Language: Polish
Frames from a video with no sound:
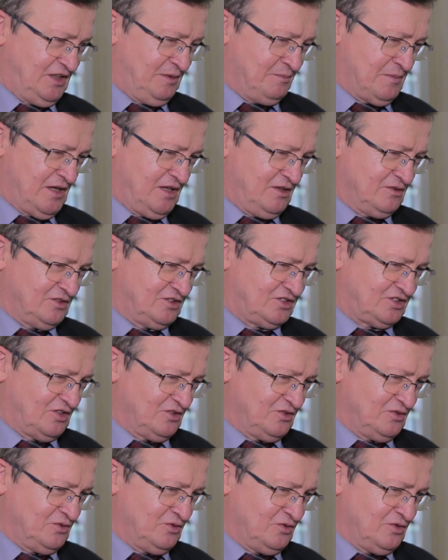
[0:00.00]
i
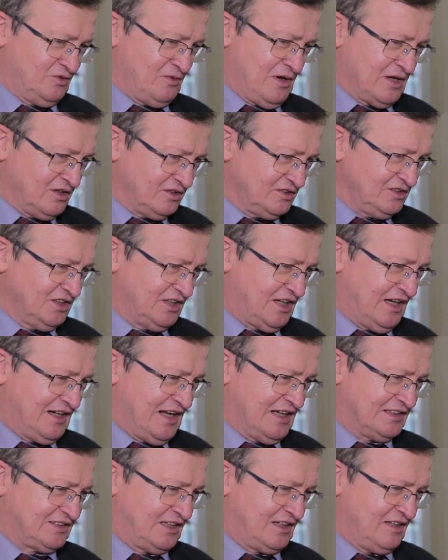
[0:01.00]
mającą łagodny
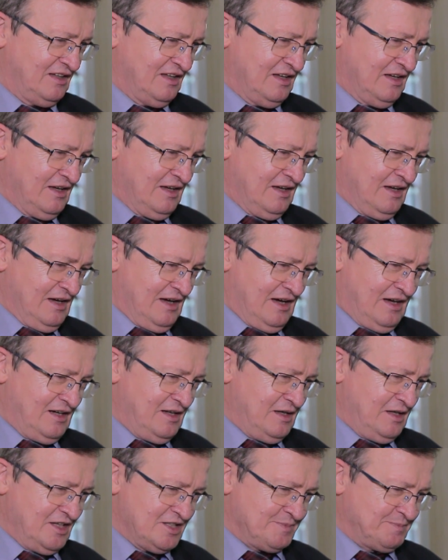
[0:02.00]
charakter,
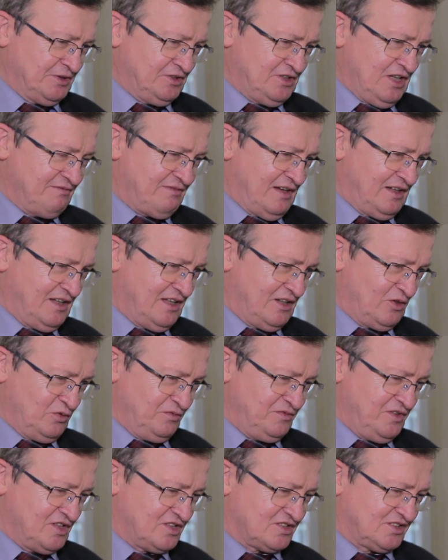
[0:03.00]
ale jest poddawana
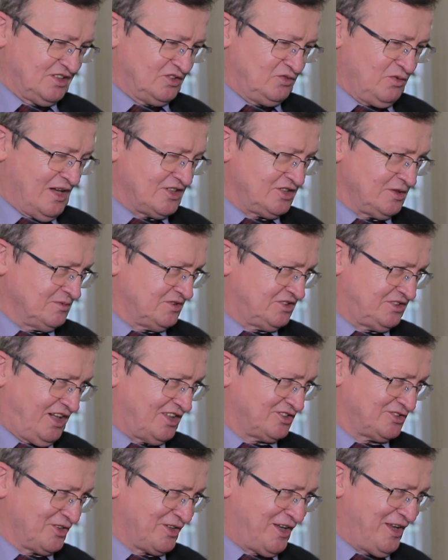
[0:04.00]
również sytuacjom
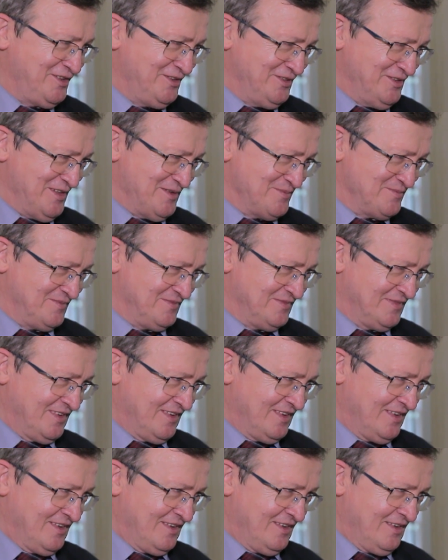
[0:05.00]
stresogennym.
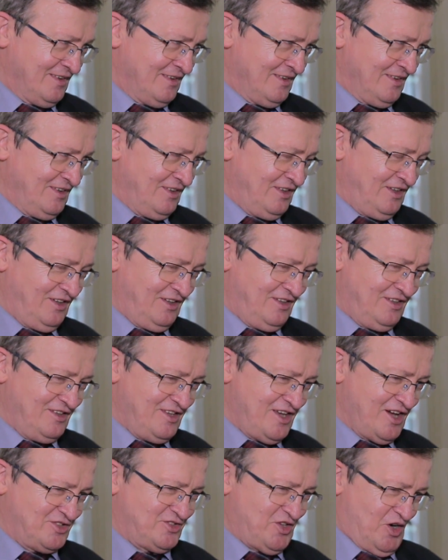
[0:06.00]
I
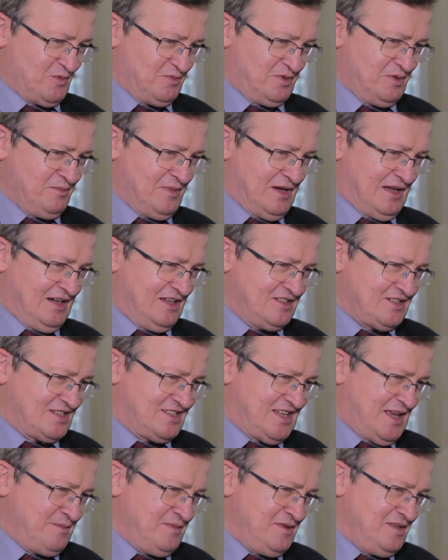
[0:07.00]
nie chciałbym, ale
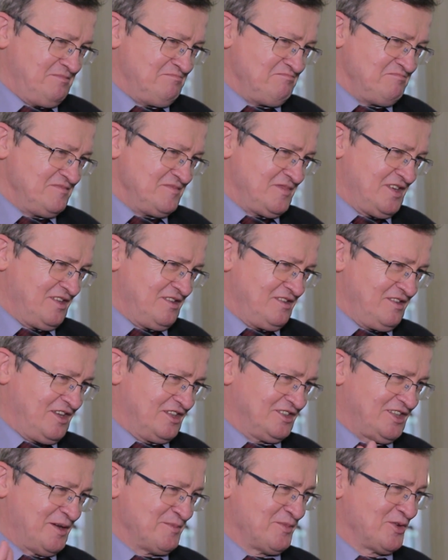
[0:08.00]
czasami,
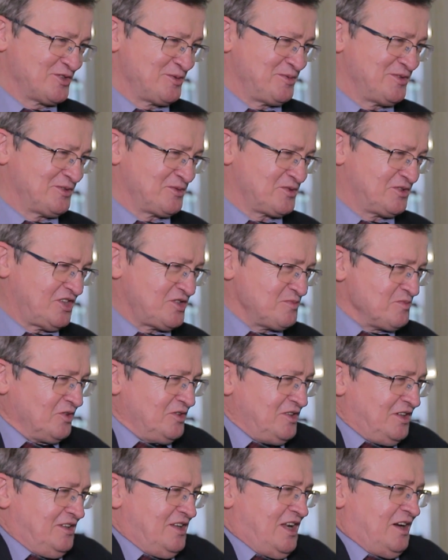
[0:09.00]
nie daje Boże, że też
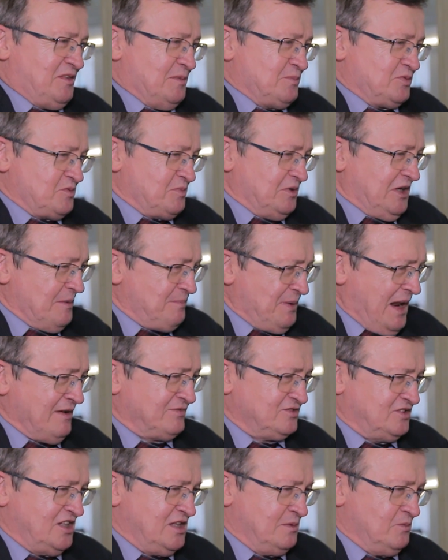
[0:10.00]
mogą jej nerwy przyjść, bo
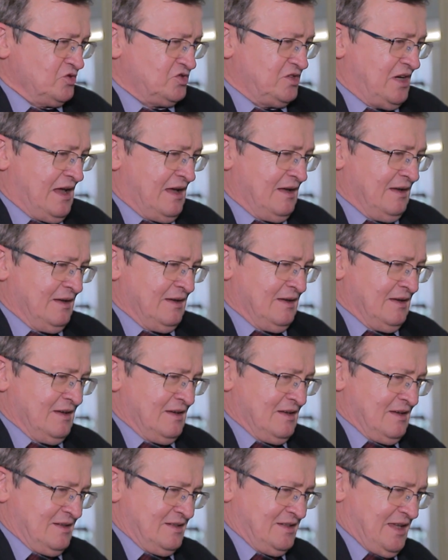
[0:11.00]
naprawdę nie można
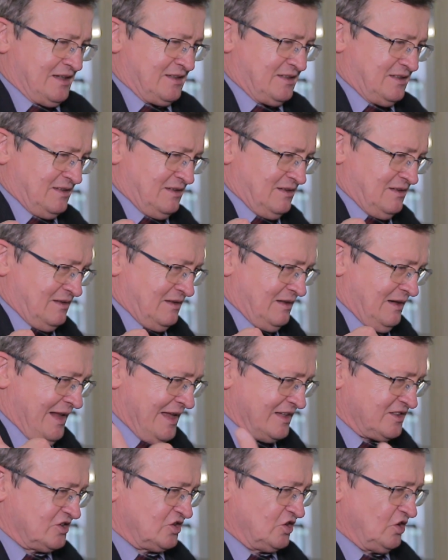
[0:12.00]
tak
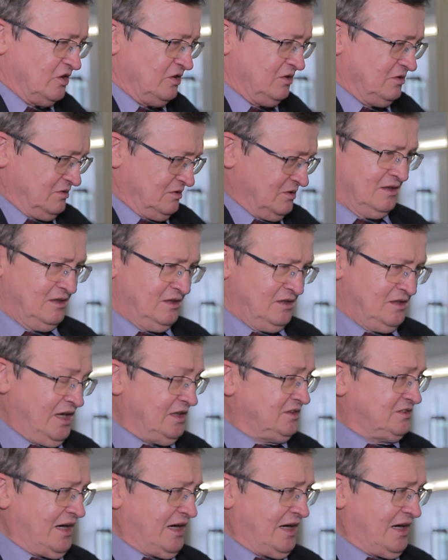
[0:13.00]
lekko jej